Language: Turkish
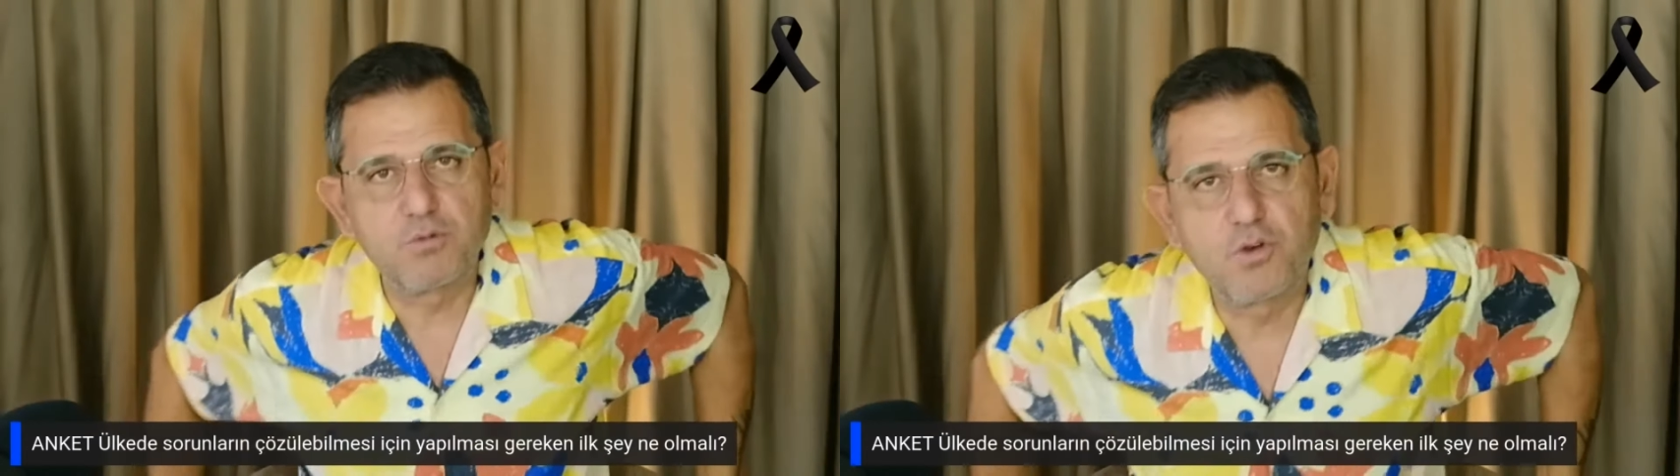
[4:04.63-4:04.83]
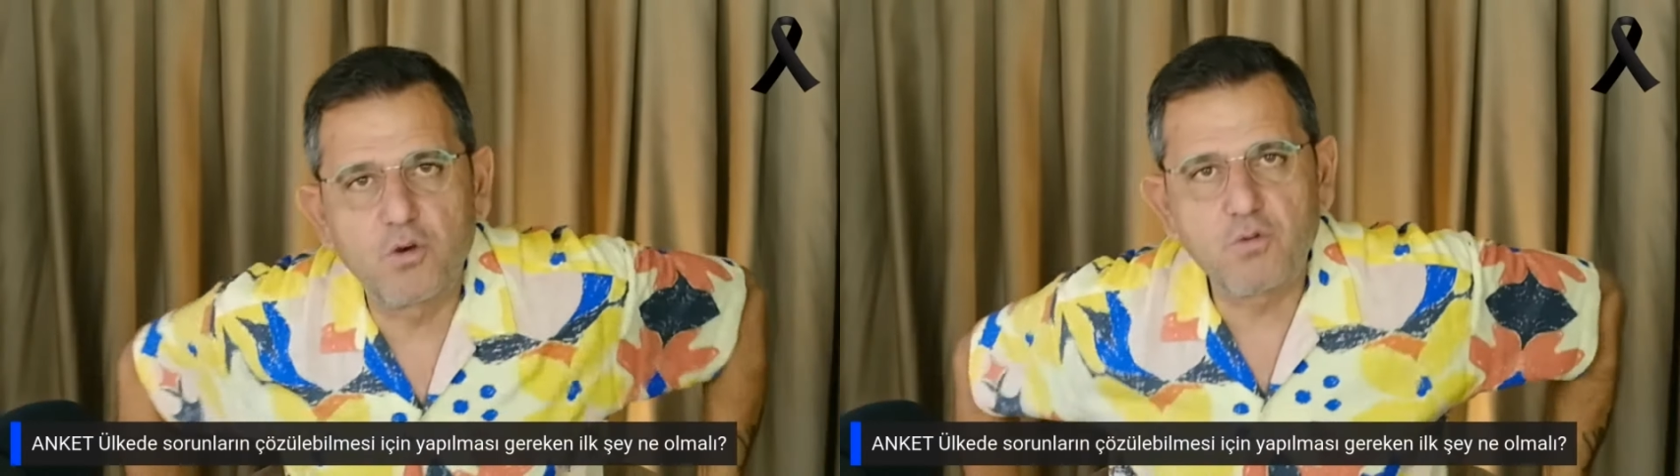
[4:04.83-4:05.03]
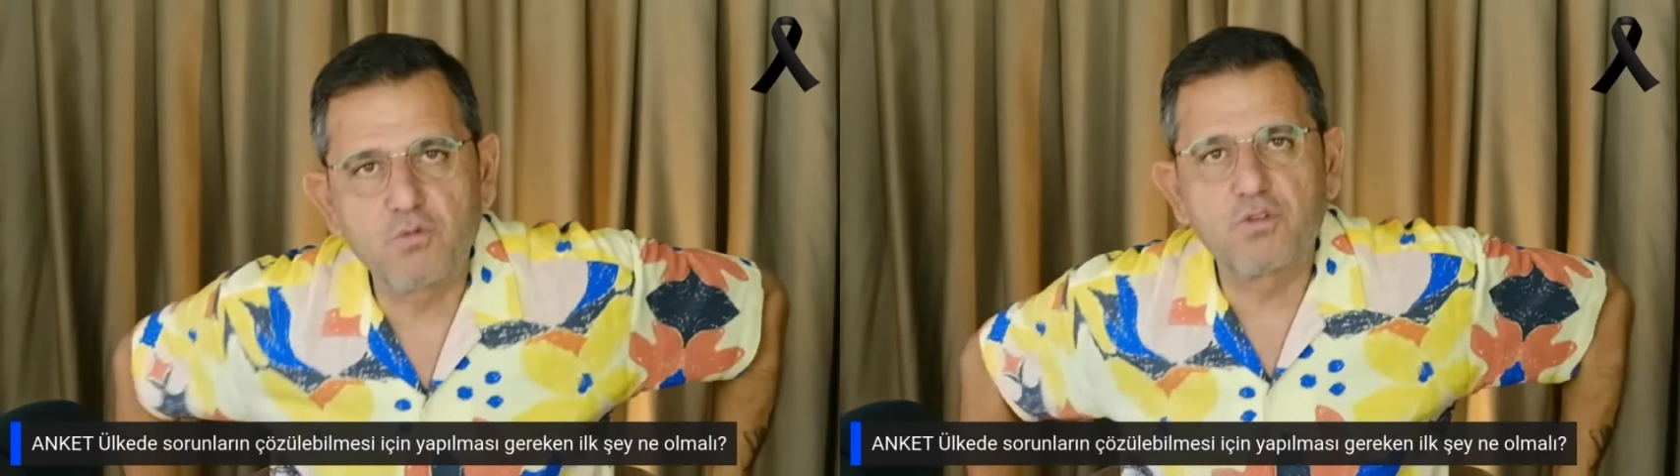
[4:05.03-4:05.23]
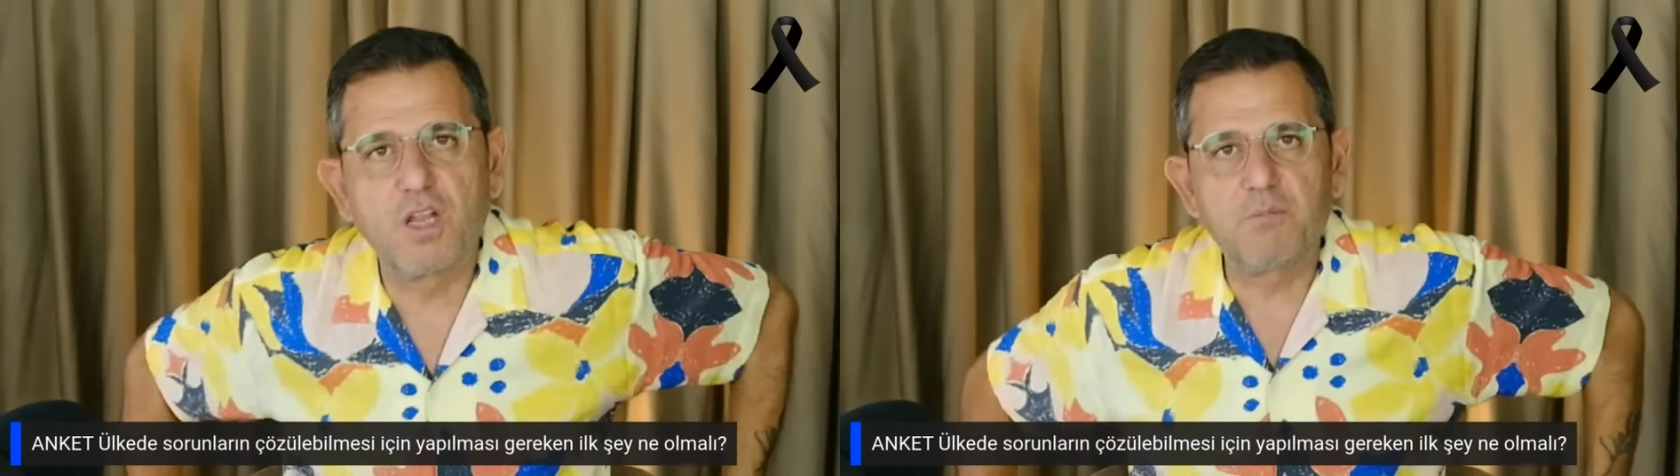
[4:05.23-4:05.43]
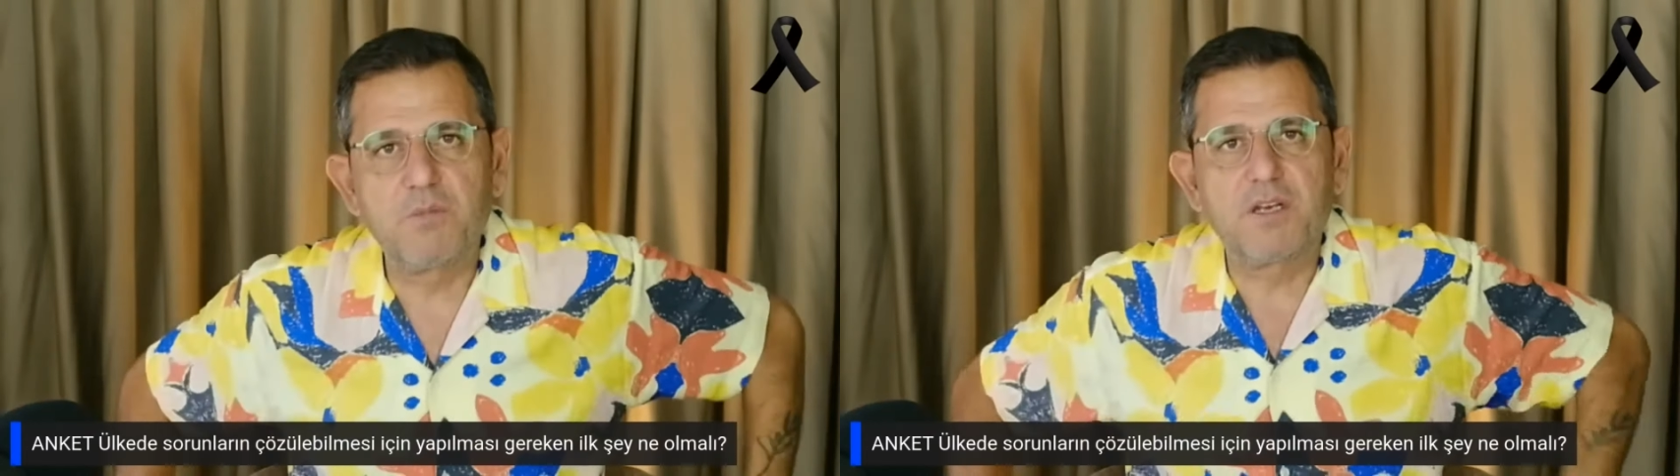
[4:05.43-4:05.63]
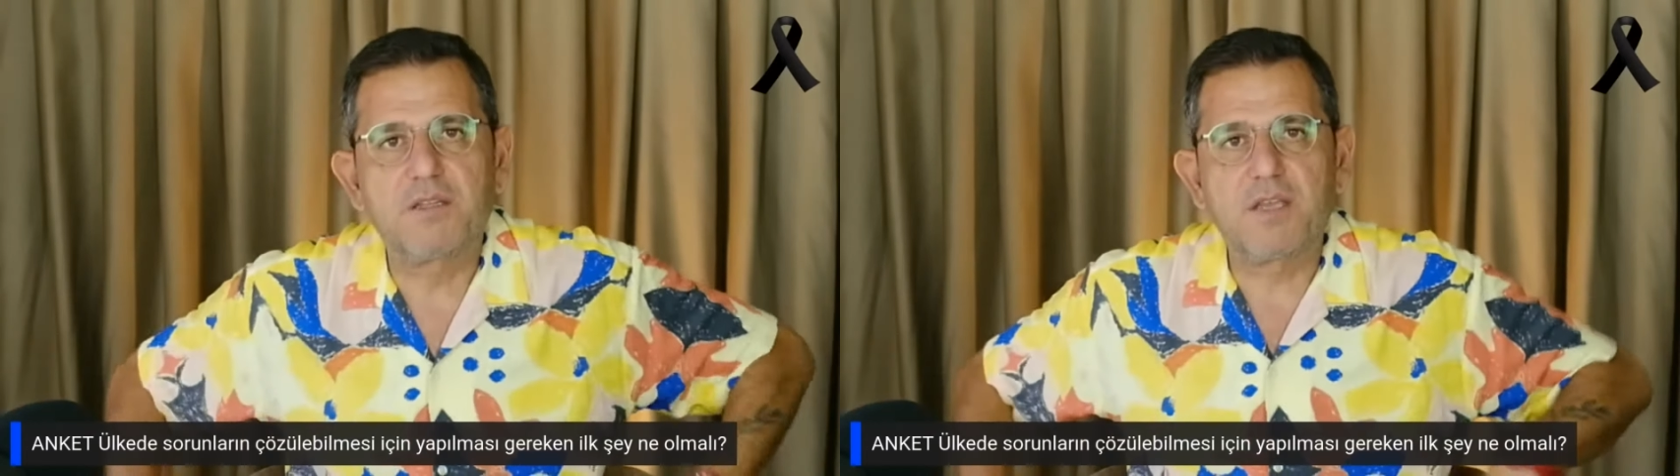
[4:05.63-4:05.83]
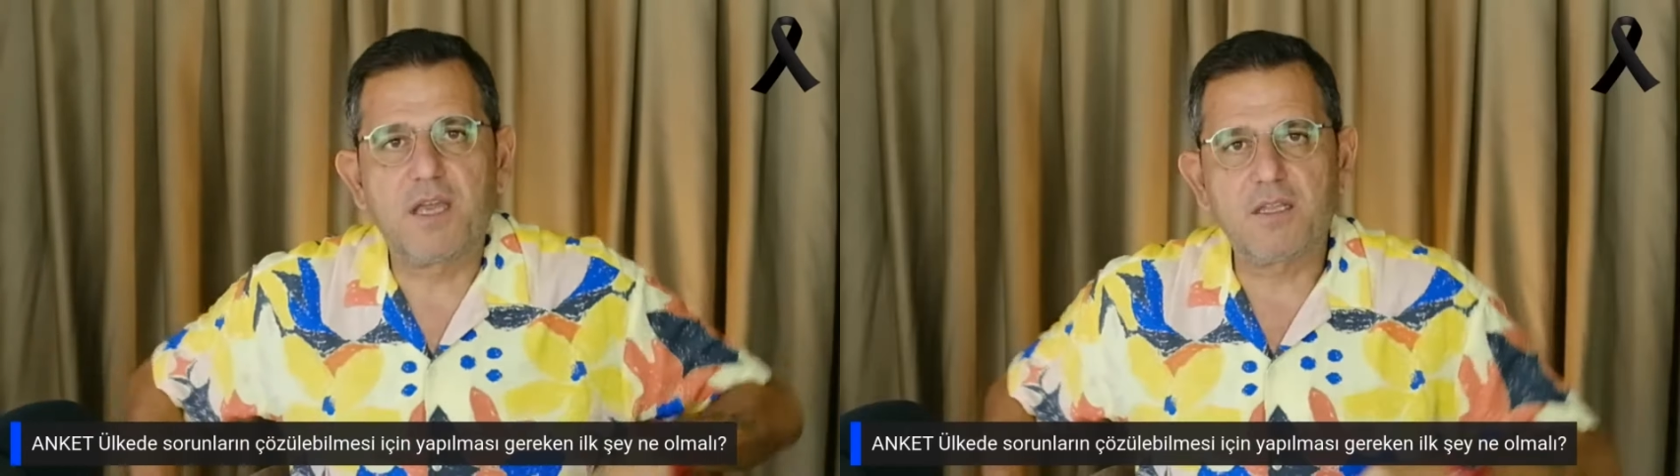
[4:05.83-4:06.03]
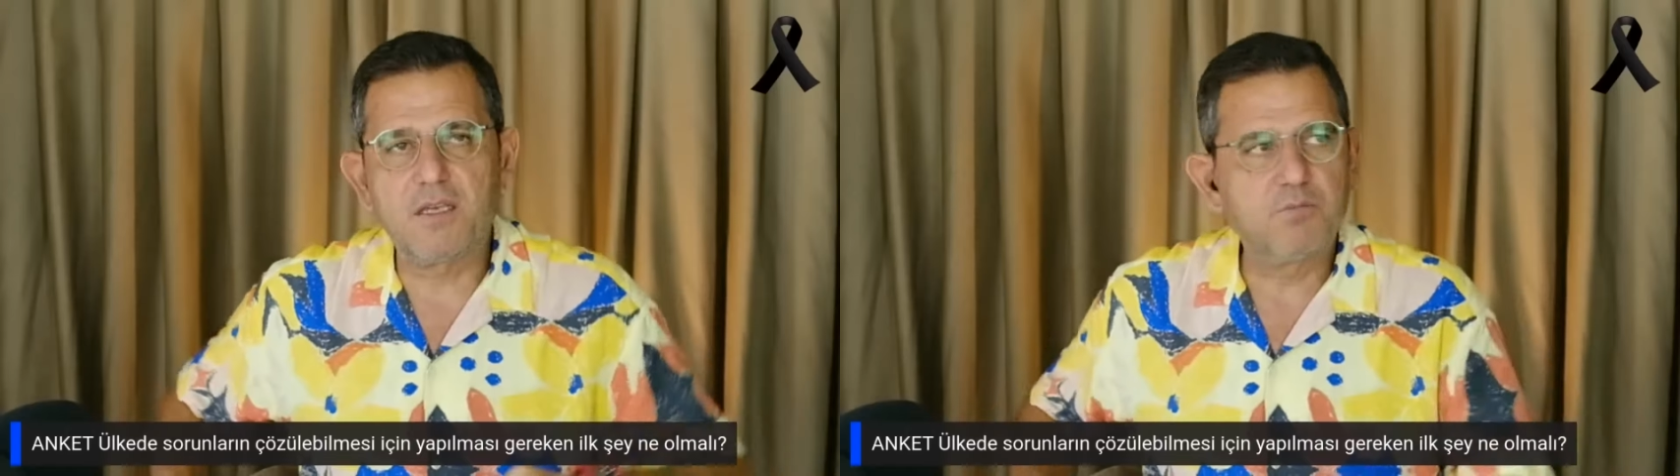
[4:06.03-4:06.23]
Bu çok konuşulan bir
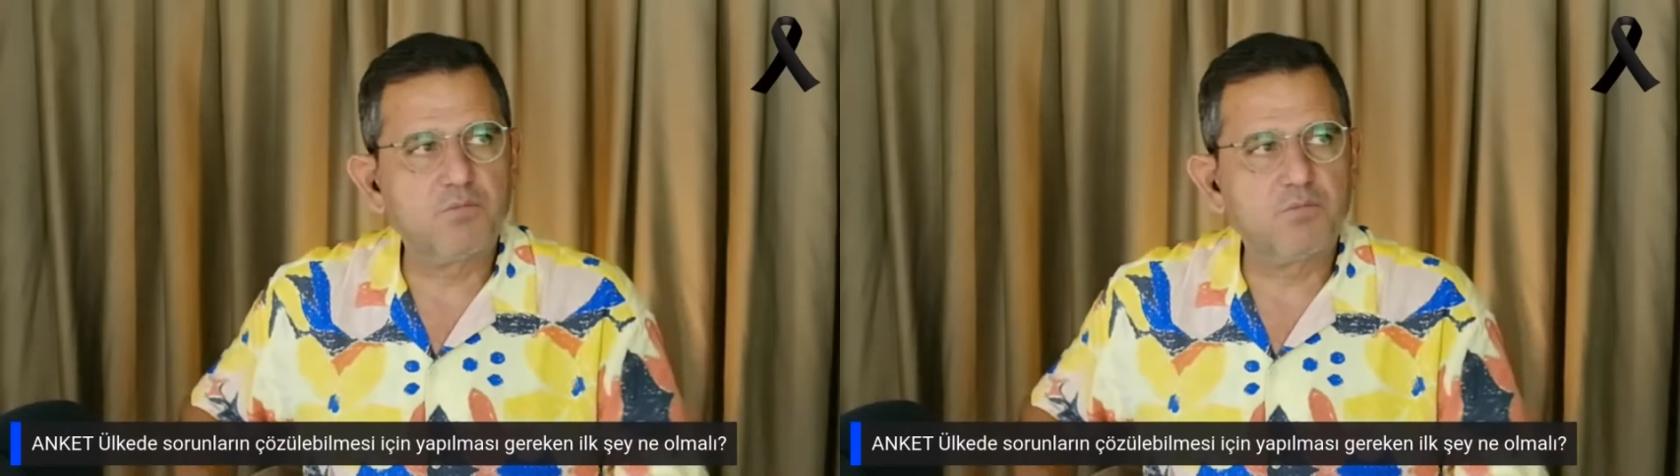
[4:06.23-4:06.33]
iddiaydı.